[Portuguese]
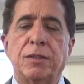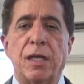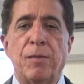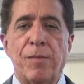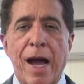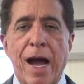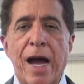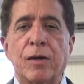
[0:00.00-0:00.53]
sem
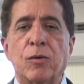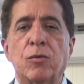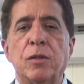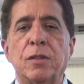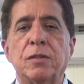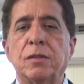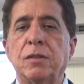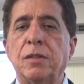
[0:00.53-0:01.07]

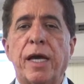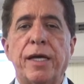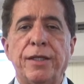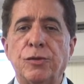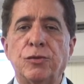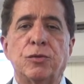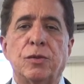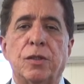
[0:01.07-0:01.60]
máculas, e é
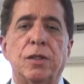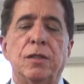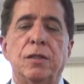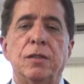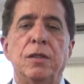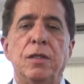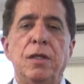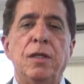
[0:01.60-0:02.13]
isso que